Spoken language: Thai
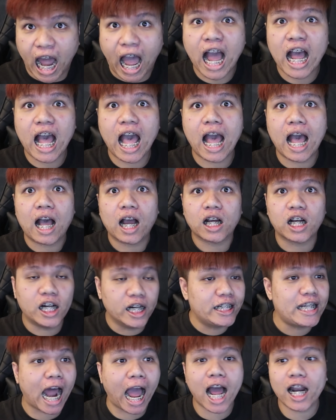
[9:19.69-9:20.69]
ดังอ่ะคื
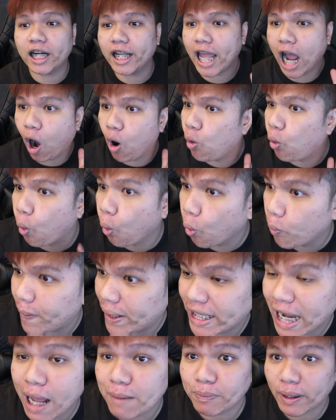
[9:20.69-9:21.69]
อดังเลยเอาหูไป
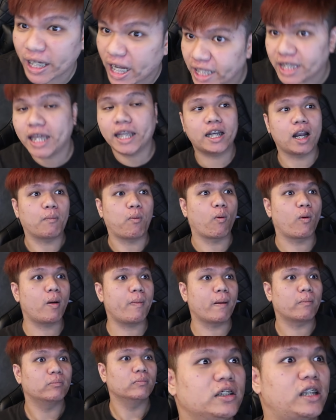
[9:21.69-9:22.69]
แนบแล้วได้ยินอ่ะผมก็
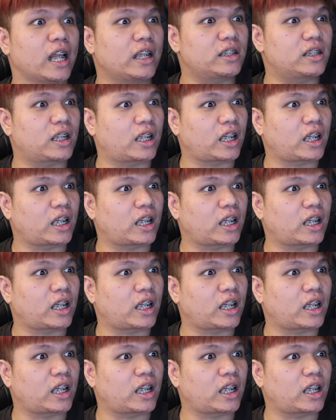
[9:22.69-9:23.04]
แบบเย็ด